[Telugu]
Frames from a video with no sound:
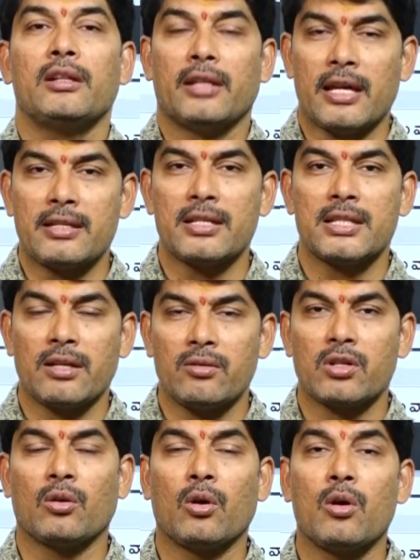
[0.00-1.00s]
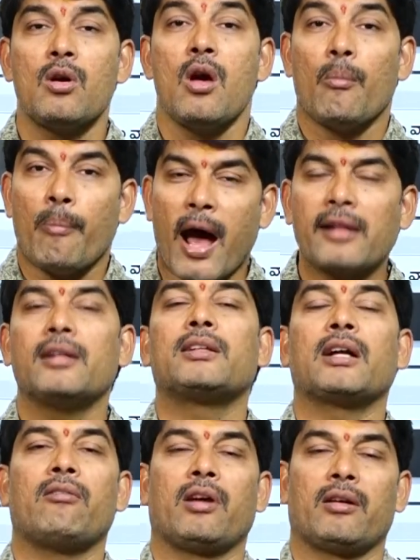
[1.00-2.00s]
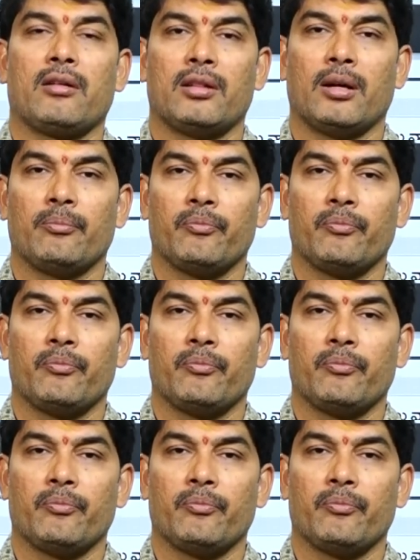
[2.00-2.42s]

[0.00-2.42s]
దయచేసి ఈ విషయంలో బాధ్యతగా వ్యవహరిద్దాం